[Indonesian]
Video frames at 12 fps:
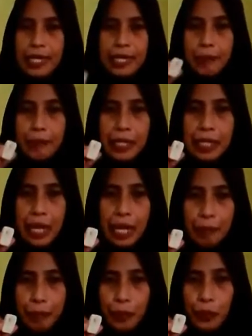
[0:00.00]
ada
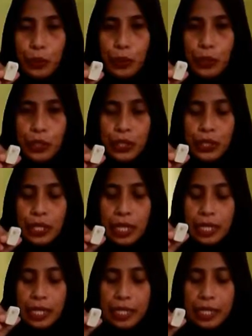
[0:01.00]
penghapus.